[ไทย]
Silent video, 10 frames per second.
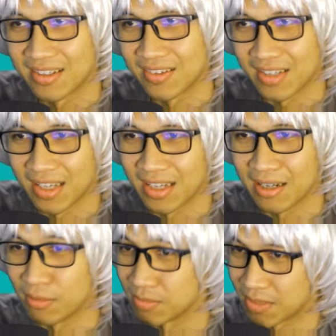โอเคเดี๋ย
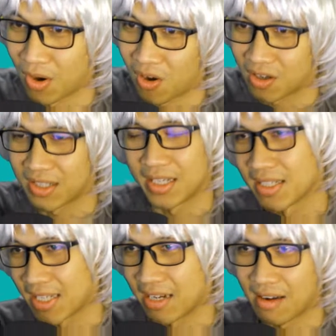วผมจะบอก
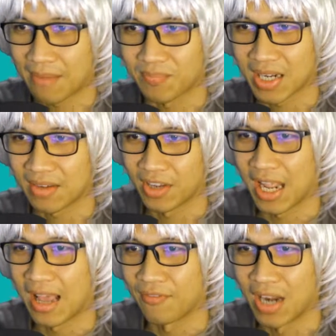เคล็ดลับนะ
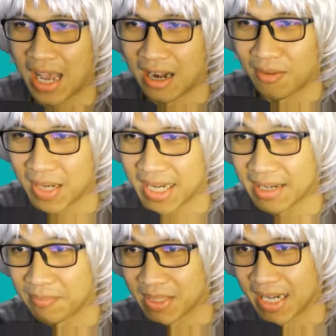เวลาเราไปเล่น
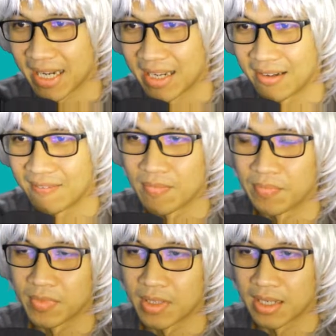กับเพื่อนนะ
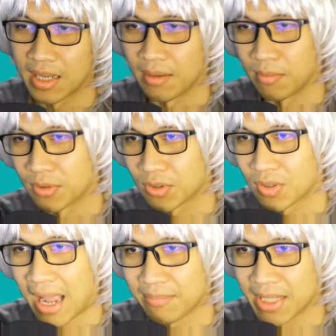ผมต้องตรง
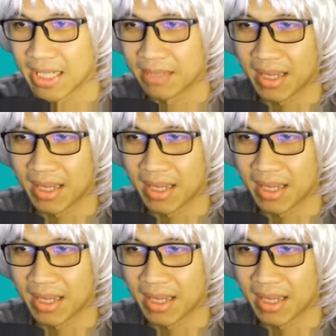กลางเหมือนเดิมไหม